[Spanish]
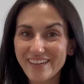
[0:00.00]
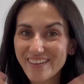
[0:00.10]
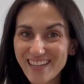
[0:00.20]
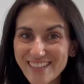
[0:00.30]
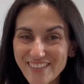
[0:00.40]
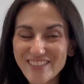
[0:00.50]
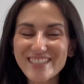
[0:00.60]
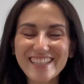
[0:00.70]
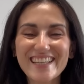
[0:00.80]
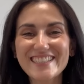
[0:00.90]
Hola a
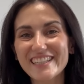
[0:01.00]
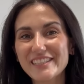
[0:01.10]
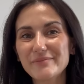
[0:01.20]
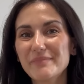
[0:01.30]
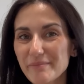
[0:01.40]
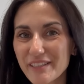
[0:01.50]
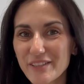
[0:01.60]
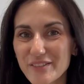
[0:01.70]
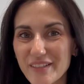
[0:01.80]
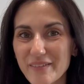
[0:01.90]
todos, ¿qué tal estáis?
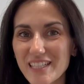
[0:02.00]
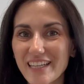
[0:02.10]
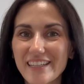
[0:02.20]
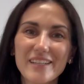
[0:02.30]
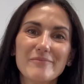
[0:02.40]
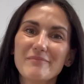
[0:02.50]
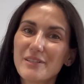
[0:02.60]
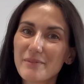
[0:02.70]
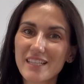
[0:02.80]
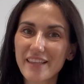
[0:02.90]
Bienvenidos un día más al canal. Mi
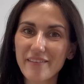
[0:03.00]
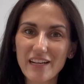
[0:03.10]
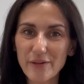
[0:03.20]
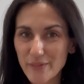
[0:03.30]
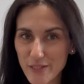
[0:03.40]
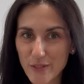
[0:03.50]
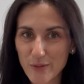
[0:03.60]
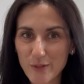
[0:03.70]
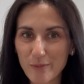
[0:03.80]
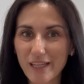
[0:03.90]
nombre es Alicia Vilanova, si sois
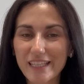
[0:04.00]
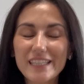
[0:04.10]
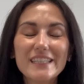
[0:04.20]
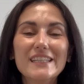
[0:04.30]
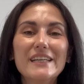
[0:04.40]
nuevos por aquí.